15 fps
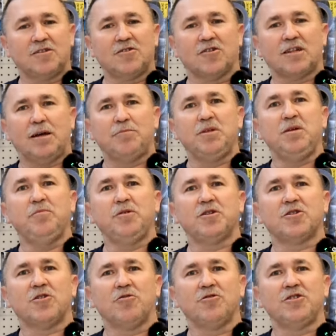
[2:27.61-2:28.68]
co tam niby
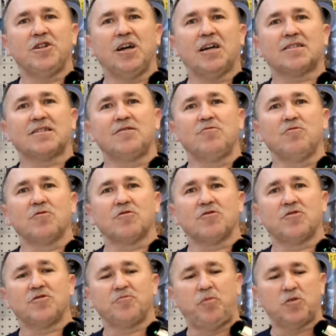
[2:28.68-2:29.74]
rządzi, a z tyłu
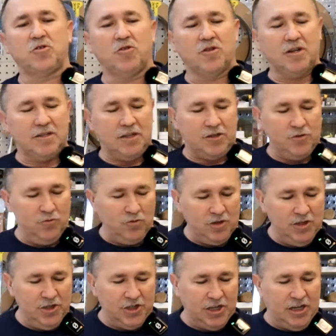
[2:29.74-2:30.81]
ktoś pociąga za
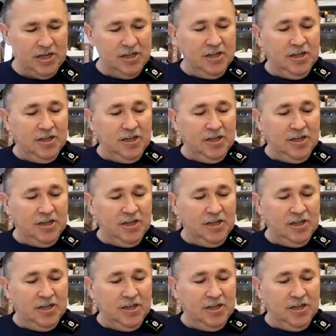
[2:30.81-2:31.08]
sznurki, że